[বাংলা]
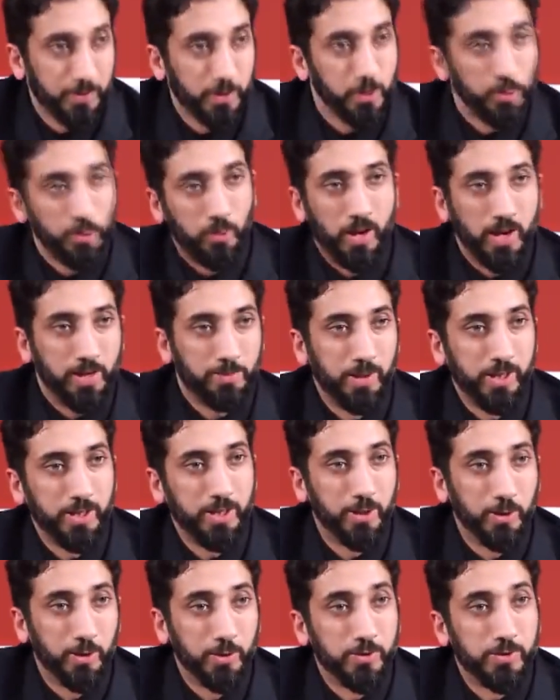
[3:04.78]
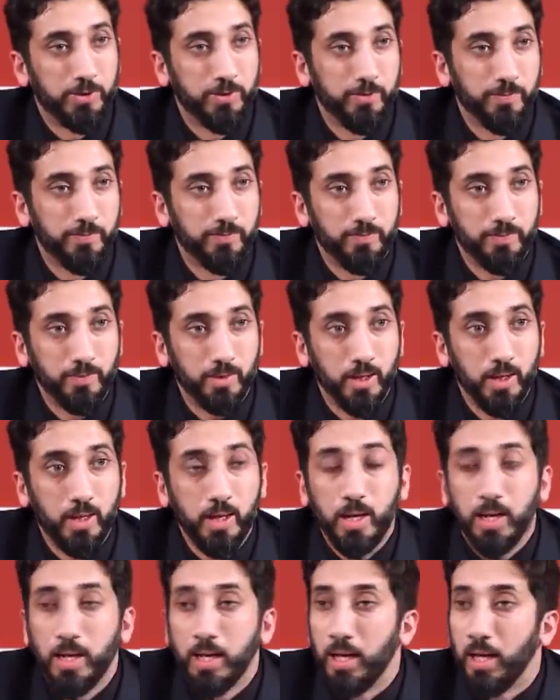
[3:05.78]
আর আপনি আস্তে করে ঘুমিয়ে পড়েন
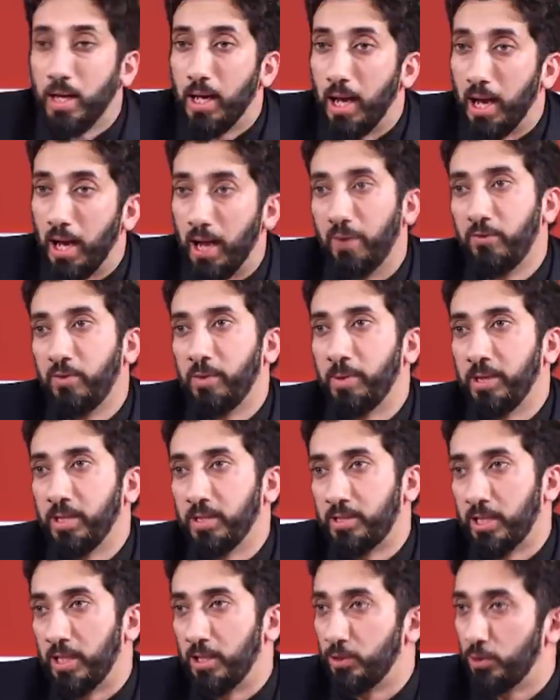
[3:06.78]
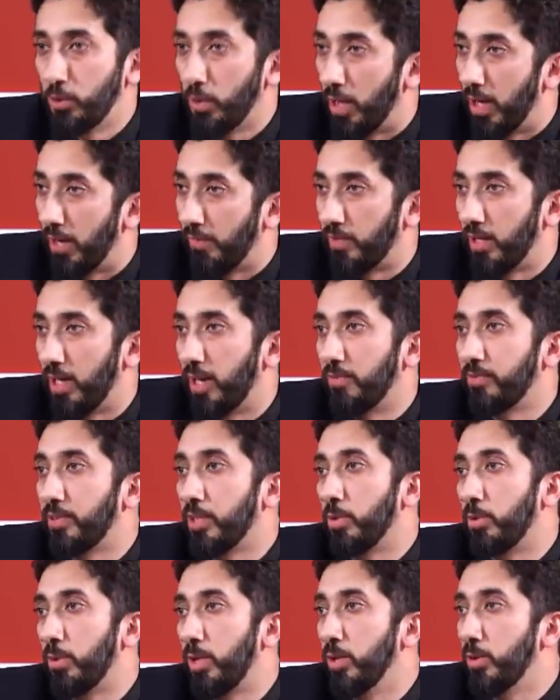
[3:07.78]
সবাই বলে আপনার তাকুয়া
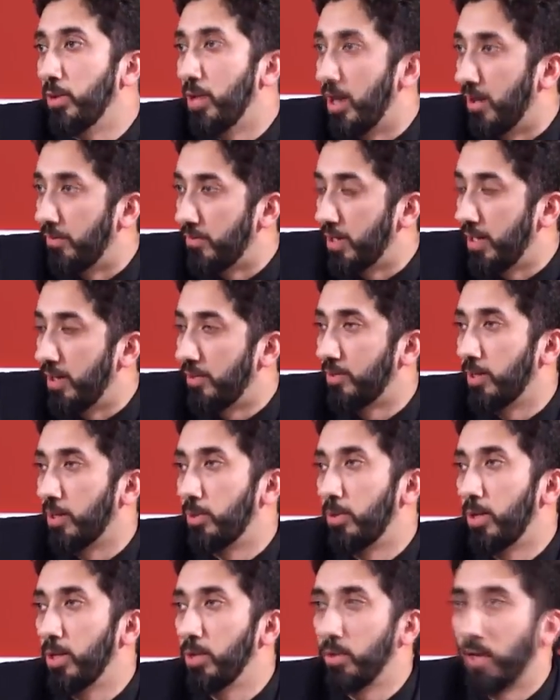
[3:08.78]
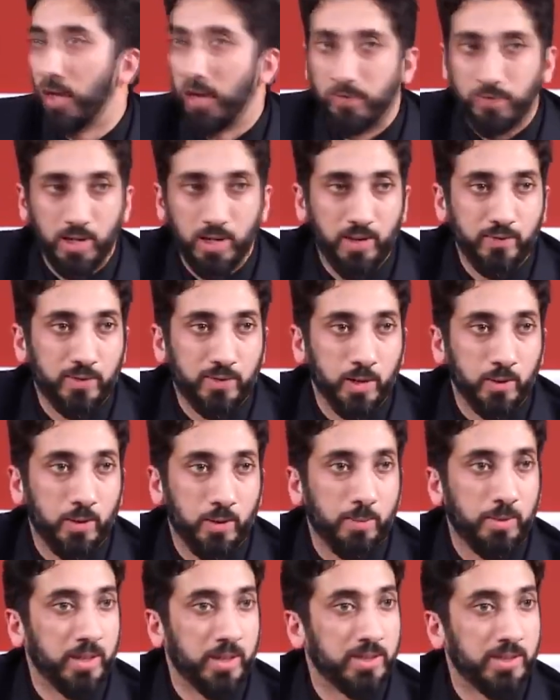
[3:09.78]
থাকতে হবে তাকুয়া থাকতে হবে তাকুয়া থাকতে
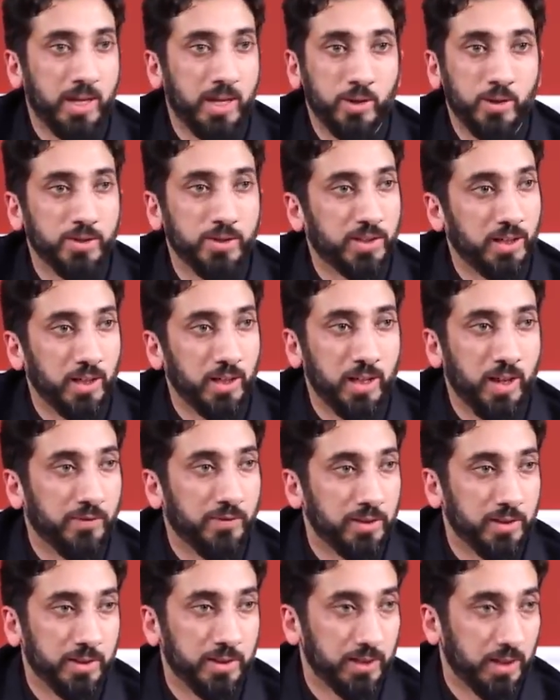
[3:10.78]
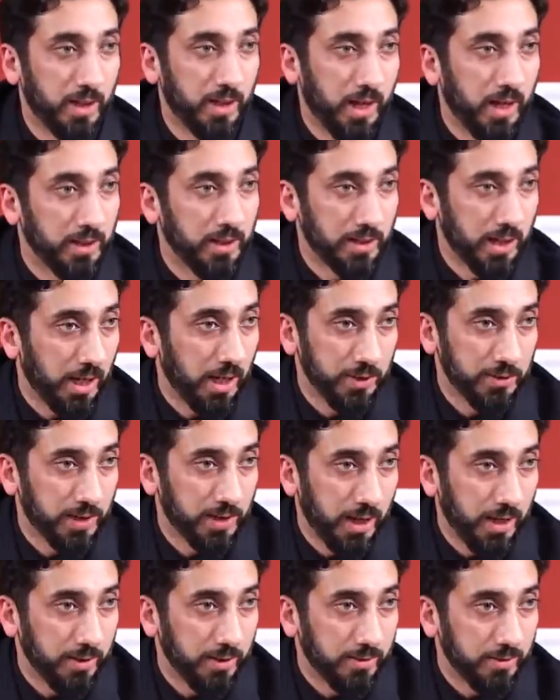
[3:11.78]
হবে কিন্তু নামাজের পরে তো আর এটা বিক্রি হচ্ছে না
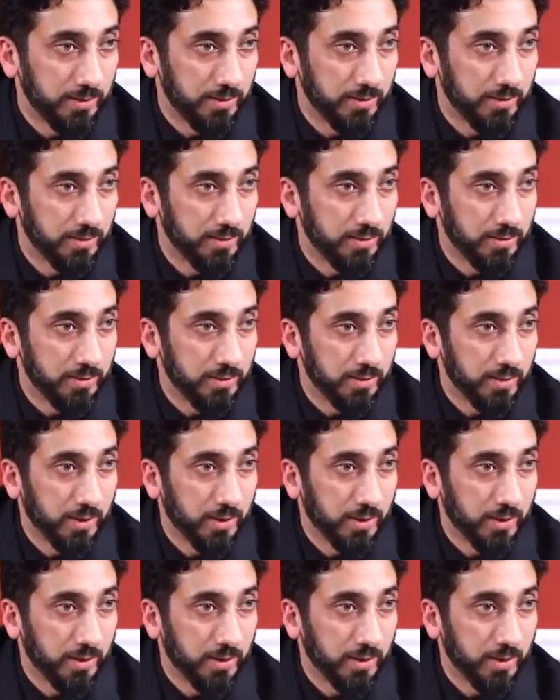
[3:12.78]
মসজিদের বাইরে